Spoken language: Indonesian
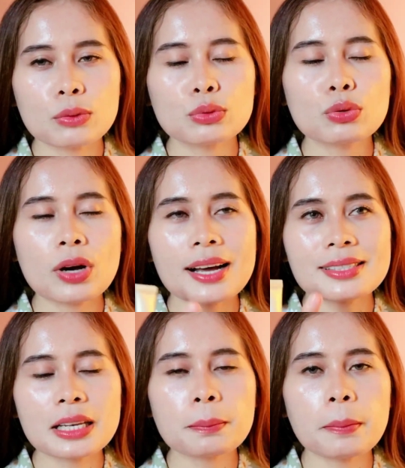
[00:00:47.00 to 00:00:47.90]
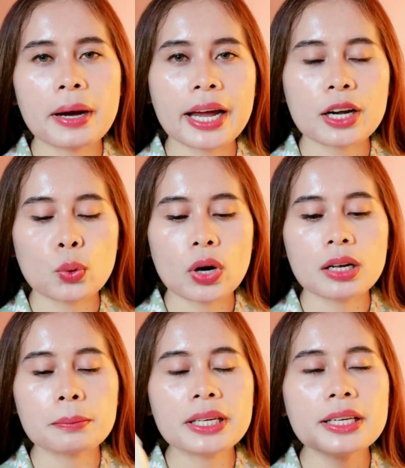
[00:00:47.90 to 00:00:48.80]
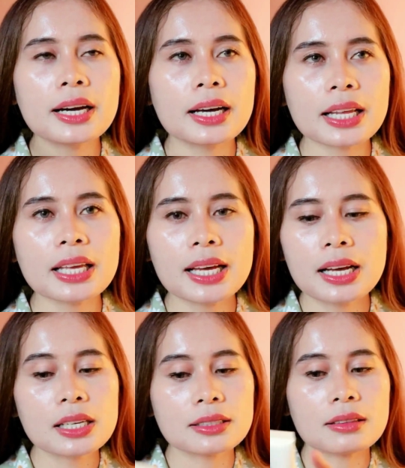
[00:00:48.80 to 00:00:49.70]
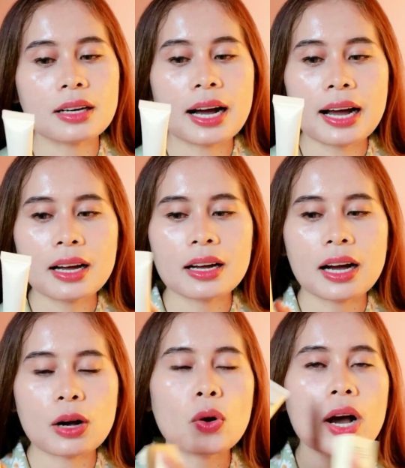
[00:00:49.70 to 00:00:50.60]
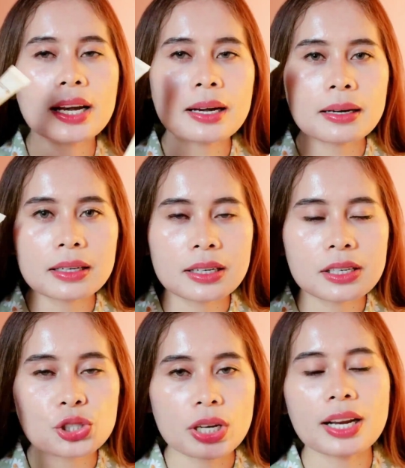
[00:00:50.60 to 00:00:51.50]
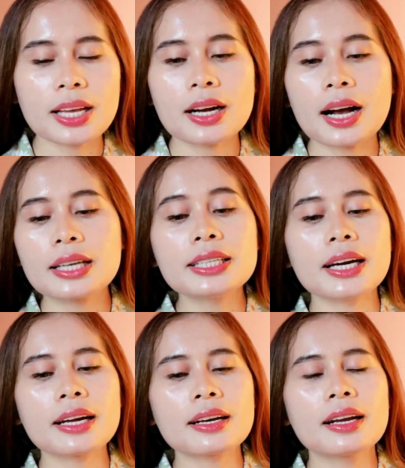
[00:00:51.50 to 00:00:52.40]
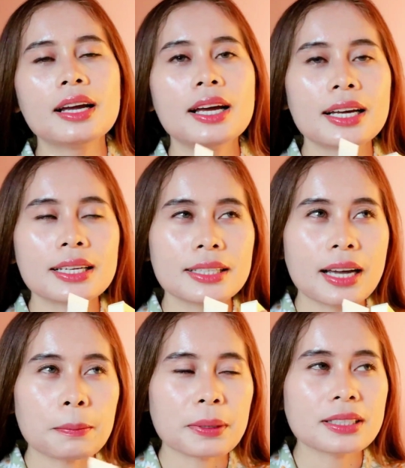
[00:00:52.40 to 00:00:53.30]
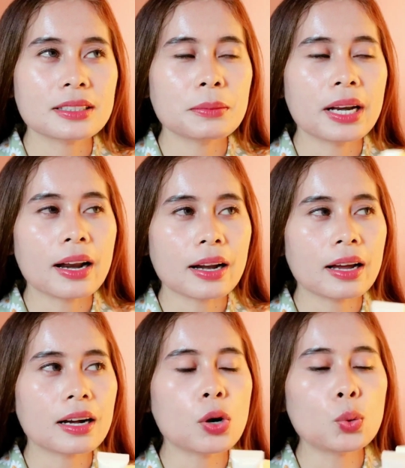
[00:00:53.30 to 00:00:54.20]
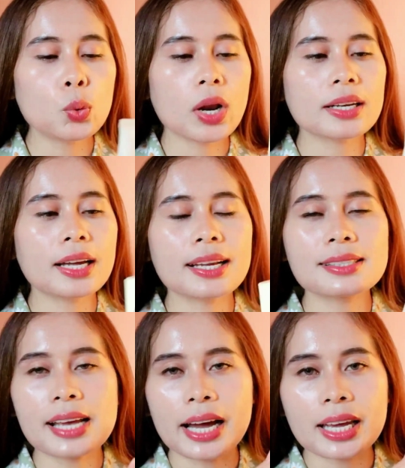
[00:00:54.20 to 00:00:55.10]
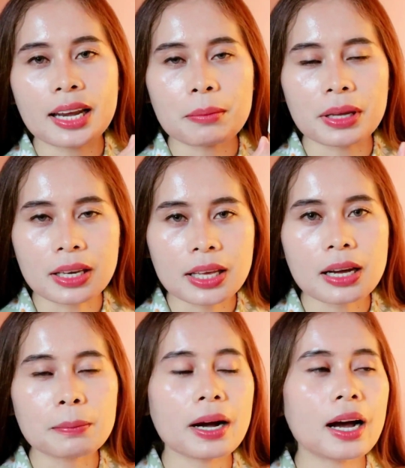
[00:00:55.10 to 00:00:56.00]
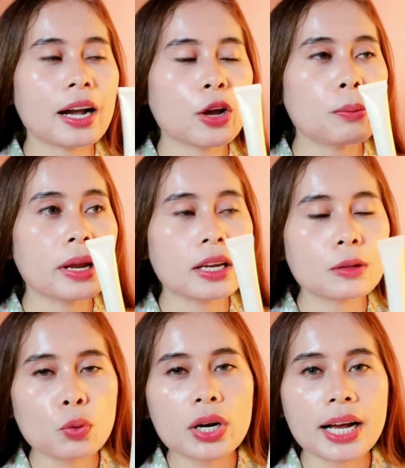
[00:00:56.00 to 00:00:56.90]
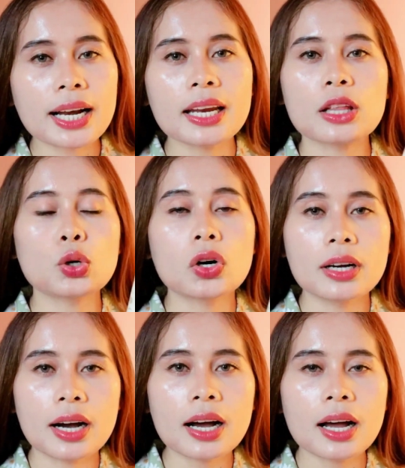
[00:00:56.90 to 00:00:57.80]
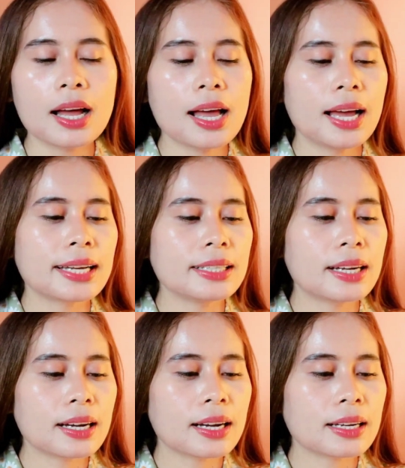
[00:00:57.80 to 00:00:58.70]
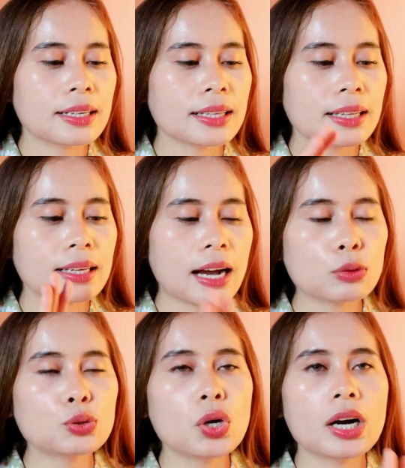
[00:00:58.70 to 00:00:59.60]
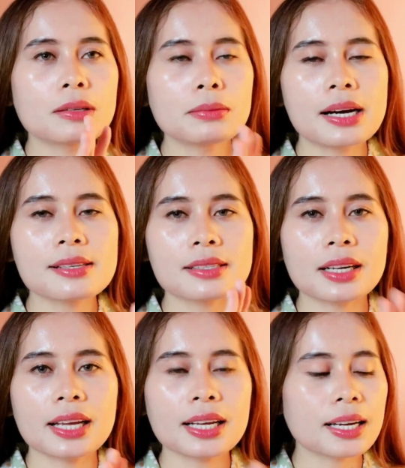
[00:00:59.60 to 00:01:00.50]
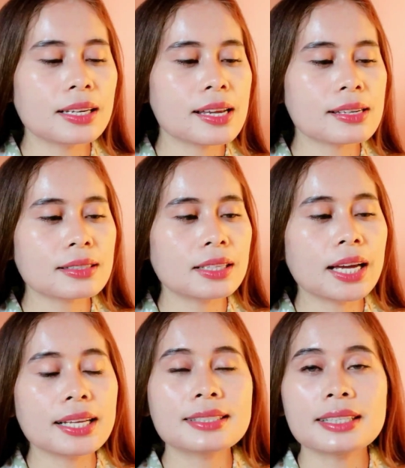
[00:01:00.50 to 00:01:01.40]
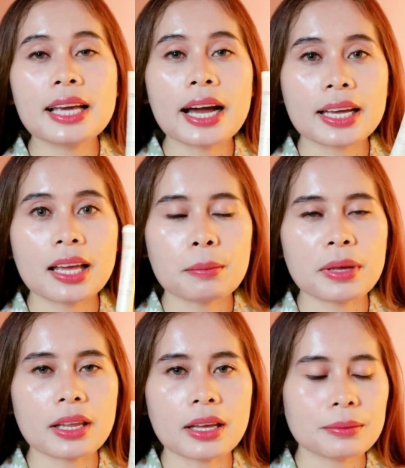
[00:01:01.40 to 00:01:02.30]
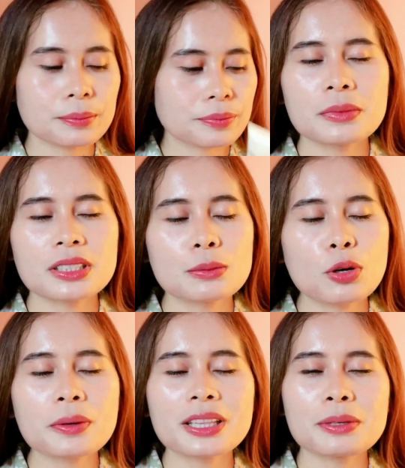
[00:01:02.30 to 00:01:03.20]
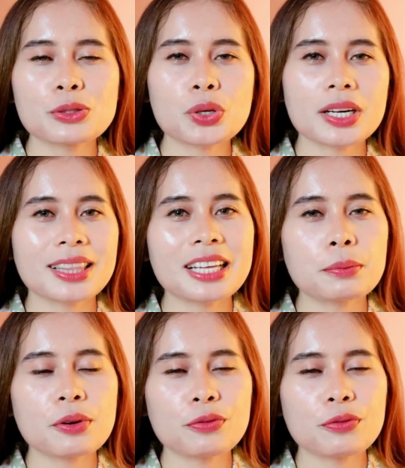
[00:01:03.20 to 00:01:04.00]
Untuk hasil pemakaian kurang lebih dari setengah, aku akan uh, sharing ke kalian apa sih sebenarnya keunggulan dari si eye cream ini apakah recommended buat kalian atau enggak dan aku juga akan bahas secara ingredients dari si eye cream ini Sebelum kita masuk ke tahap